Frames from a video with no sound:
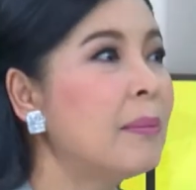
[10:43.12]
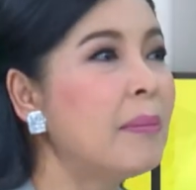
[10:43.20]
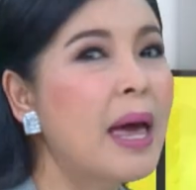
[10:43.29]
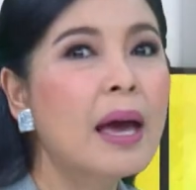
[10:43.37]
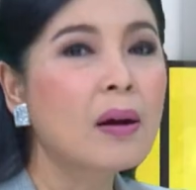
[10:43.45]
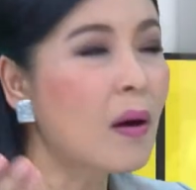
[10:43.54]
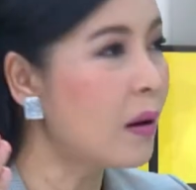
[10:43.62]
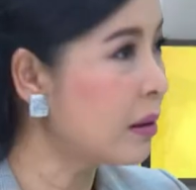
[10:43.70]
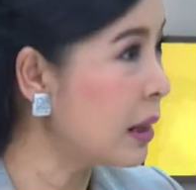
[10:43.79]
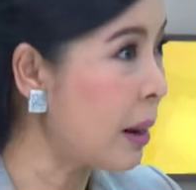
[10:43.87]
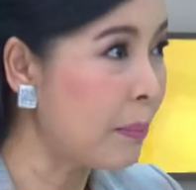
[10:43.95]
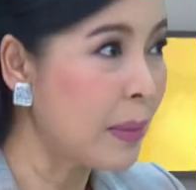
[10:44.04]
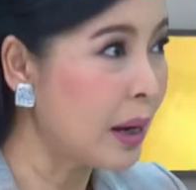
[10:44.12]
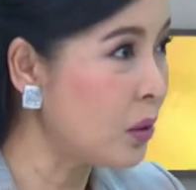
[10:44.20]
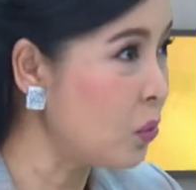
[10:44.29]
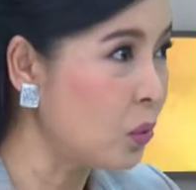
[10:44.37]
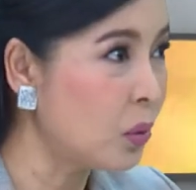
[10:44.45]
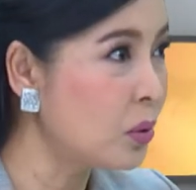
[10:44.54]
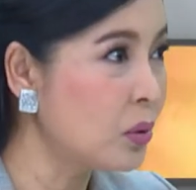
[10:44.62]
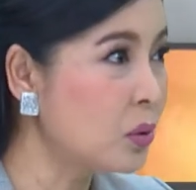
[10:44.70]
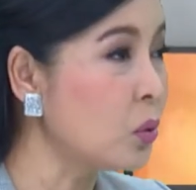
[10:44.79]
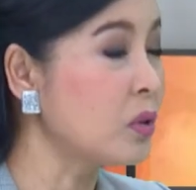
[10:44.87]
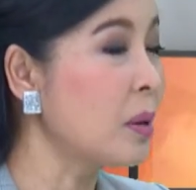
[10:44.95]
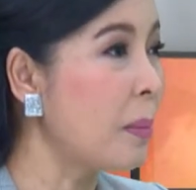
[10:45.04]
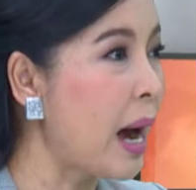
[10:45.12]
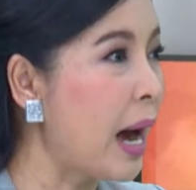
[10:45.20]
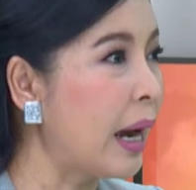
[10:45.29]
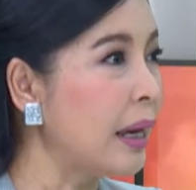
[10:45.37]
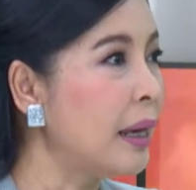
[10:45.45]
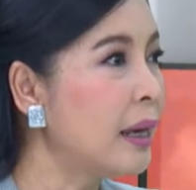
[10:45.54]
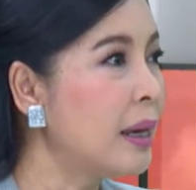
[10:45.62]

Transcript: แม่ก็กลับมาอยู่สุขสบาย